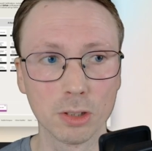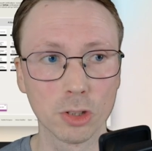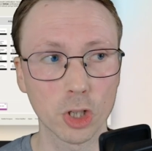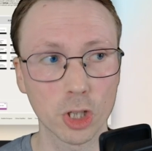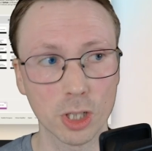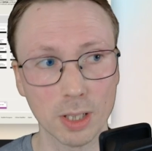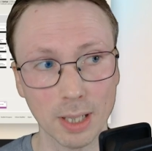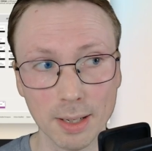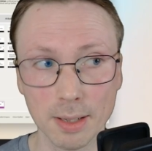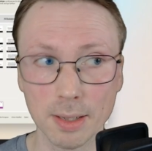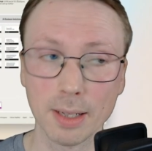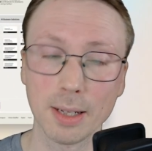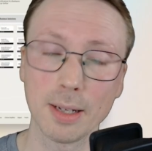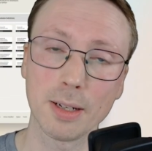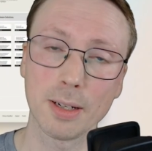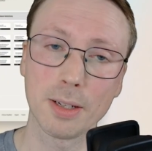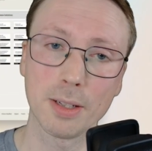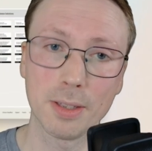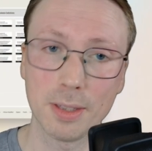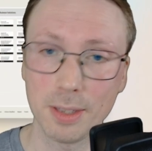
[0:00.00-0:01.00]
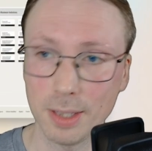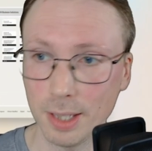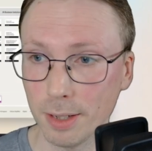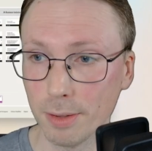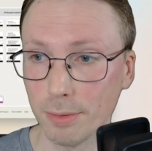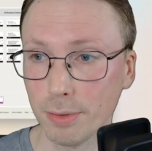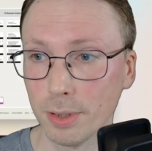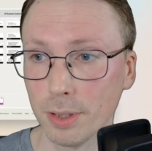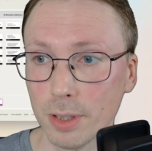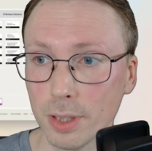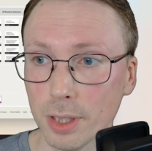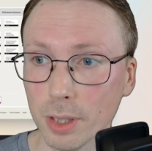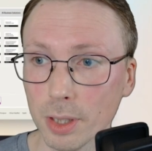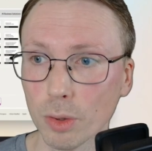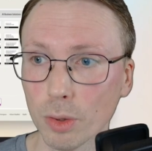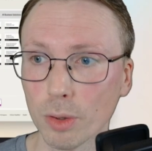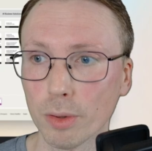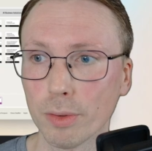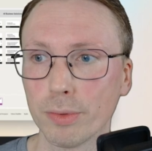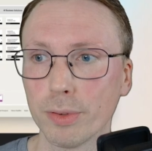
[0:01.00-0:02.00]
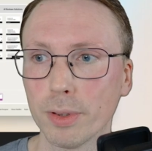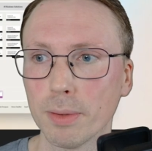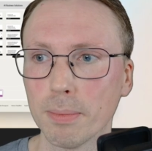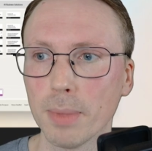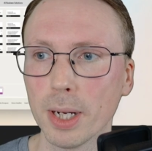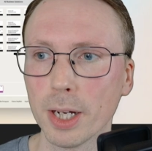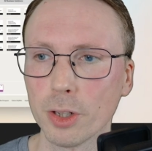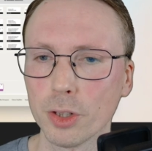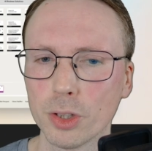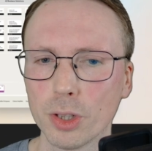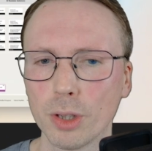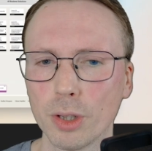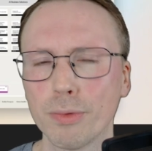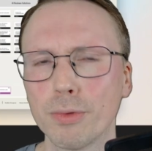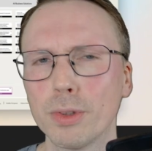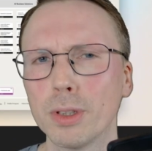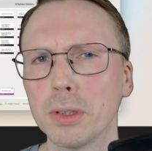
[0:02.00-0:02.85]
Standard-Zertifizierung von Microsoft,